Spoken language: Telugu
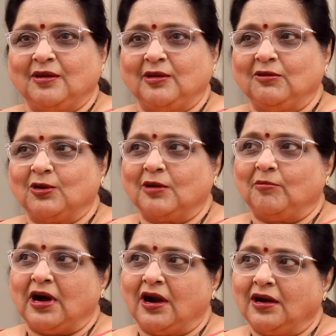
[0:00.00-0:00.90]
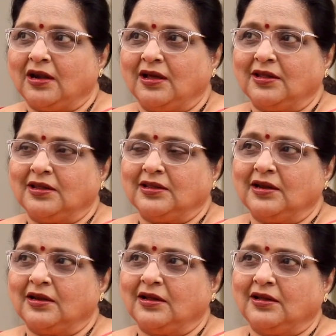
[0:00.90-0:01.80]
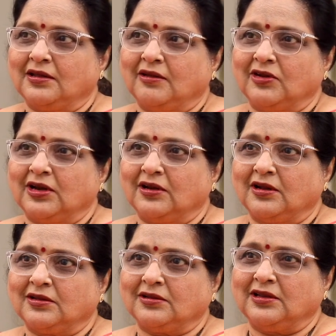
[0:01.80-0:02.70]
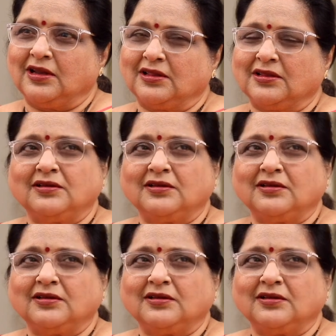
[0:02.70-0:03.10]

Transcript: మేము ఒక మాట ఏదన్నా ఎవరన్నా ఇలా